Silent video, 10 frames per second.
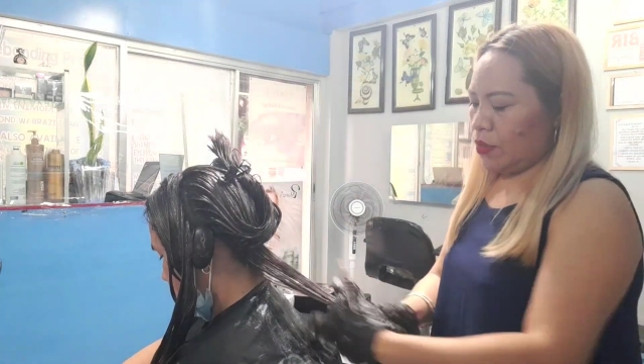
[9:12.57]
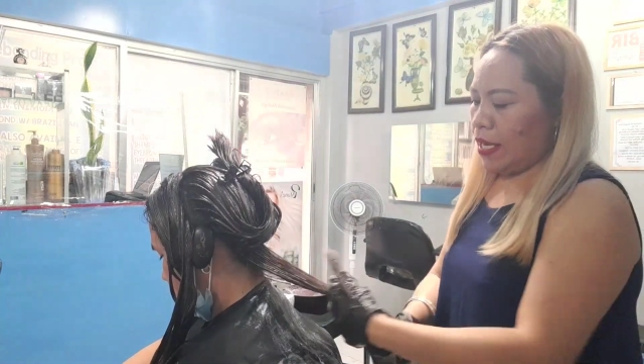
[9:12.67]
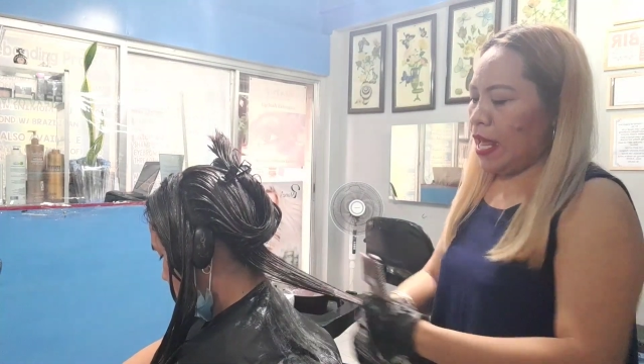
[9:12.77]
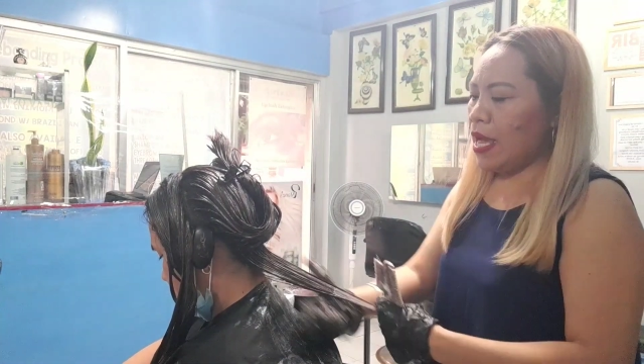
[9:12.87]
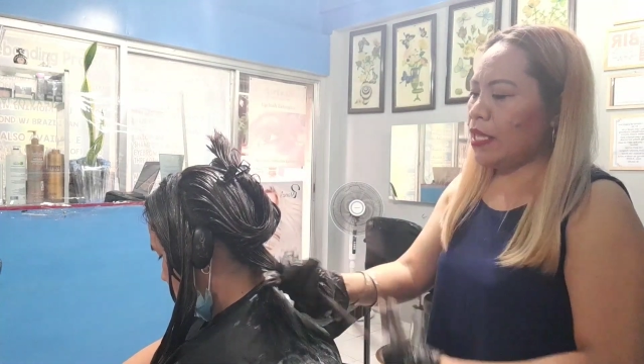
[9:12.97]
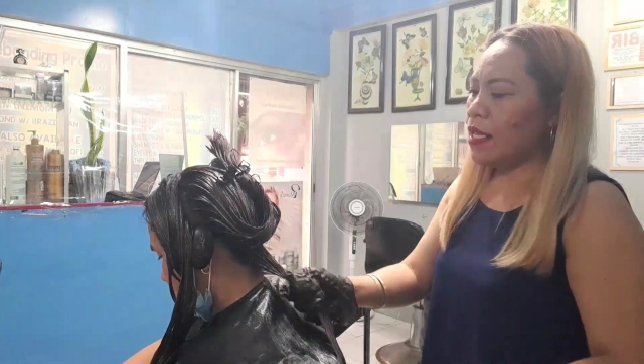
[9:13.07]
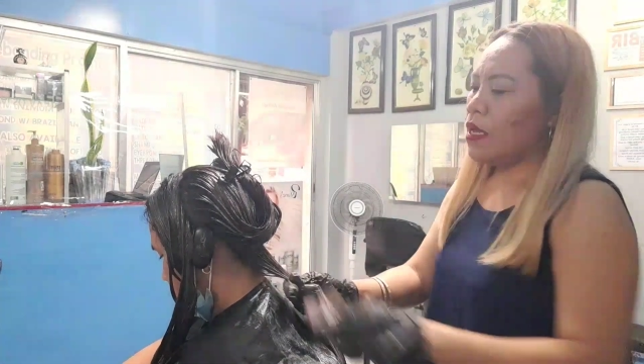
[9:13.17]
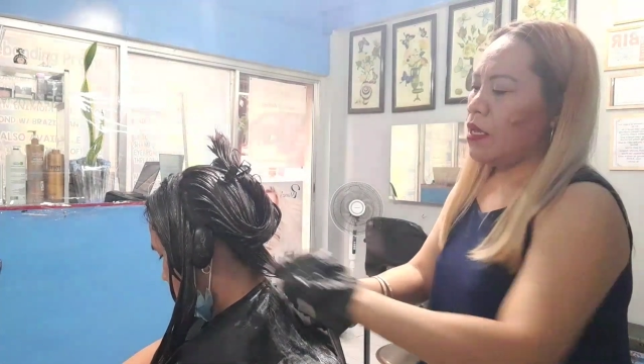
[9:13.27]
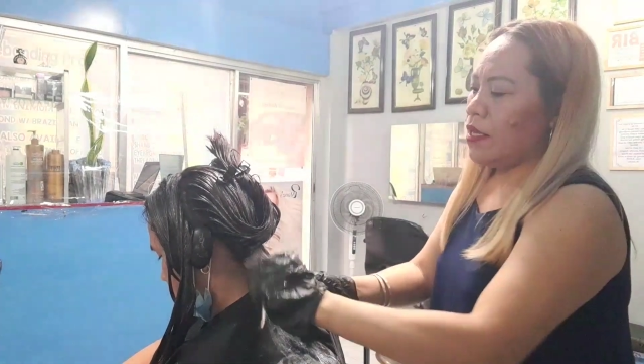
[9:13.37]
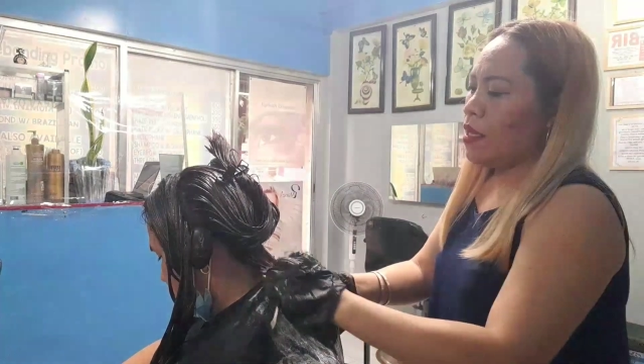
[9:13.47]
Kailangan
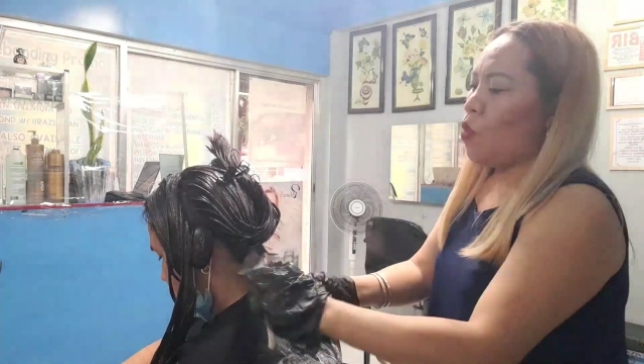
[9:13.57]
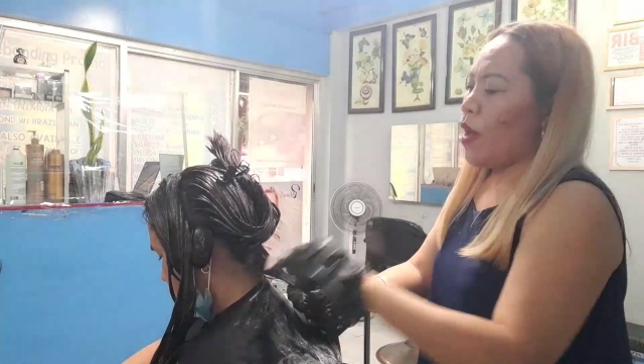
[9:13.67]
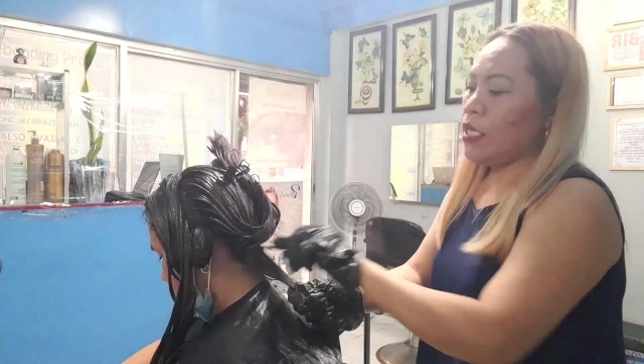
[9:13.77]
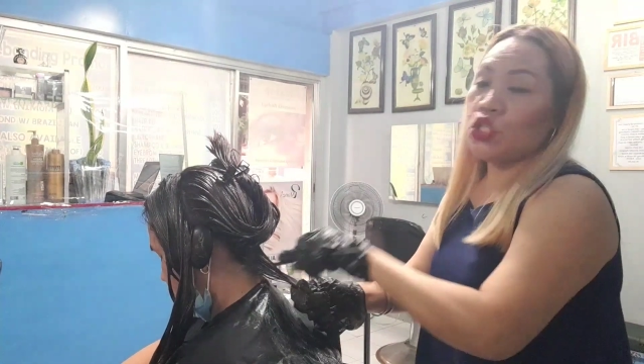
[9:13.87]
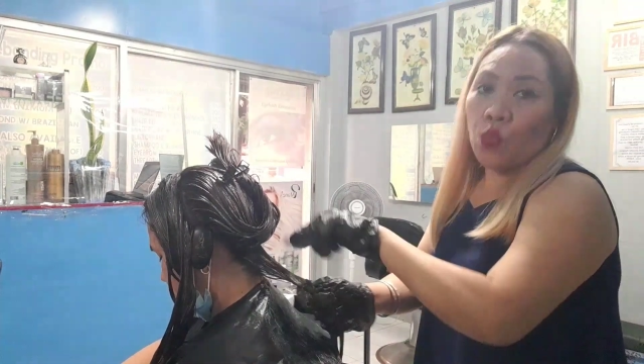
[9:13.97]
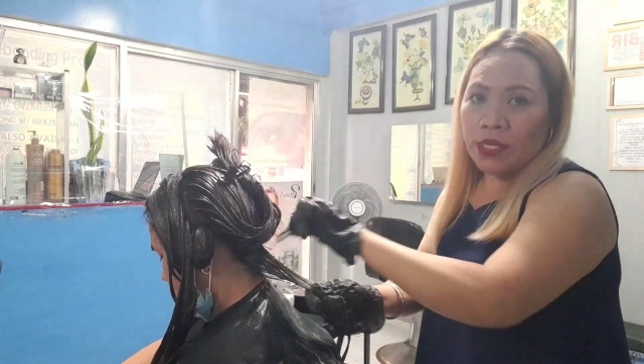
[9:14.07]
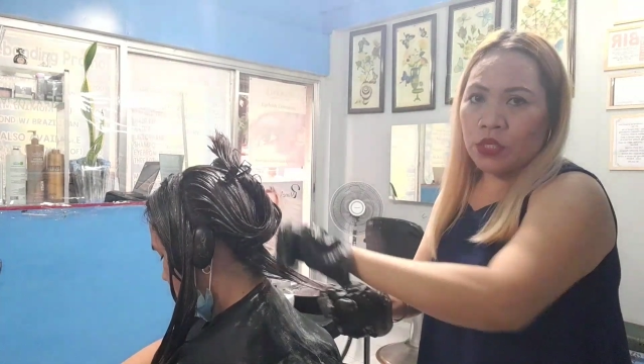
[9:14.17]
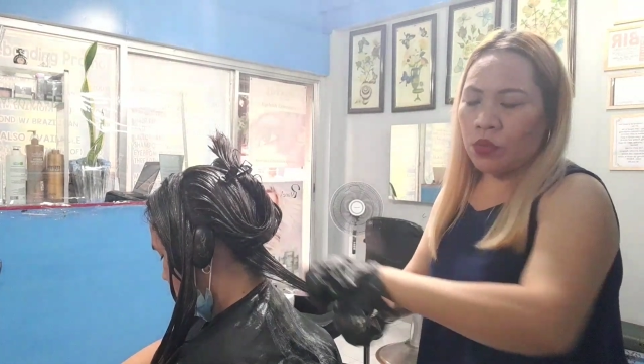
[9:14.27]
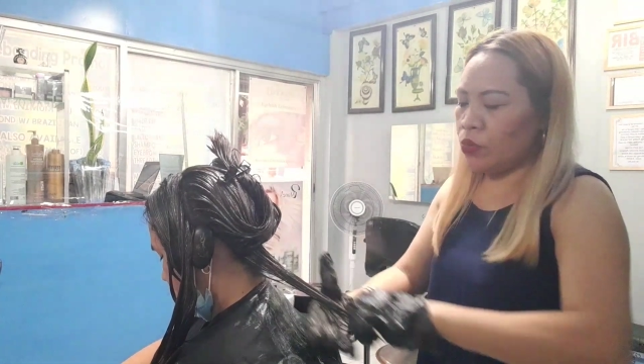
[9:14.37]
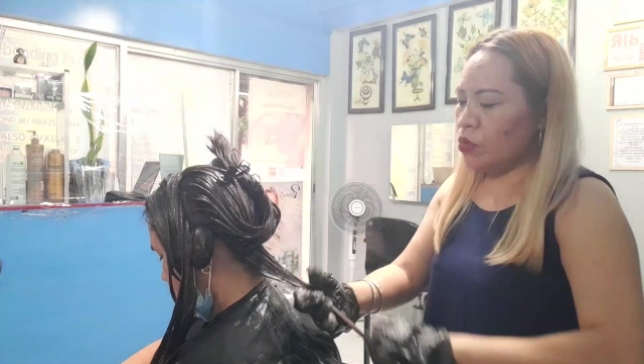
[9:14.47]
1 is to 1
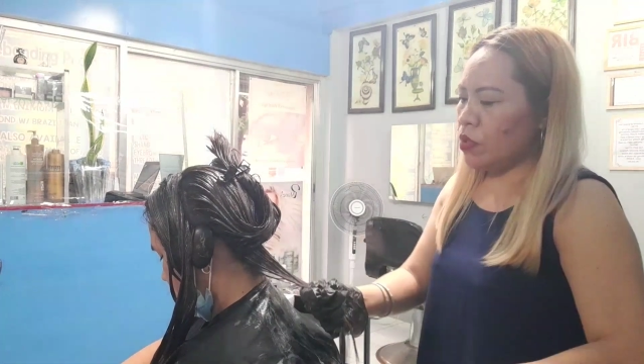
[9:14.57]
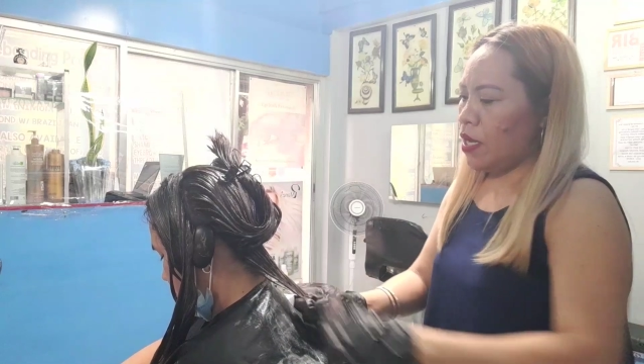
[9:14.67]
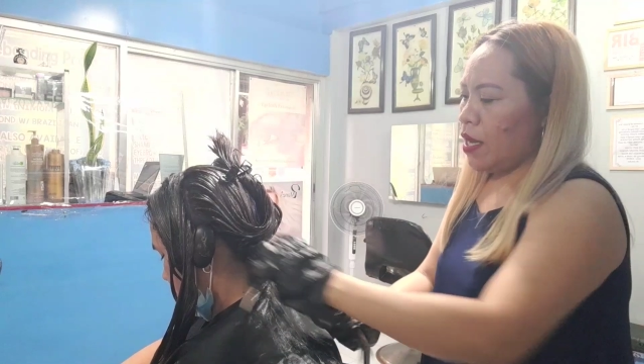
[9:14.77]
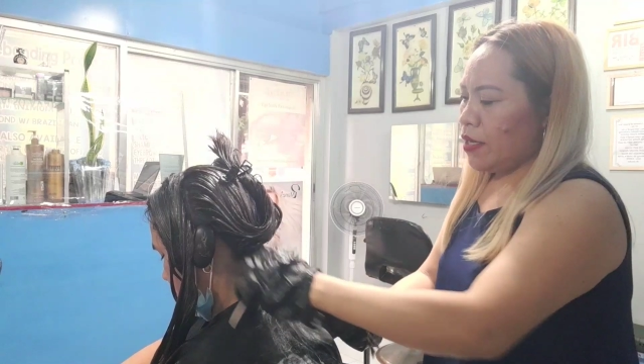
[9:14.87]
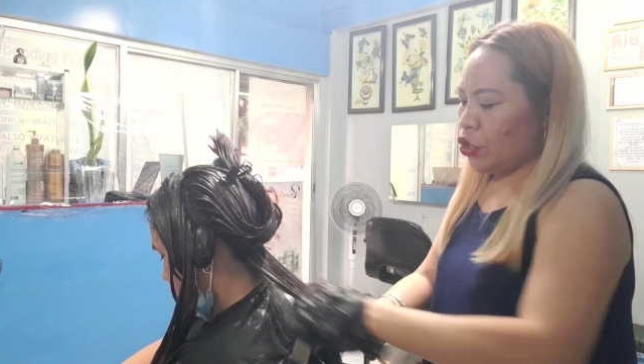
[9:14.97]
yung uh,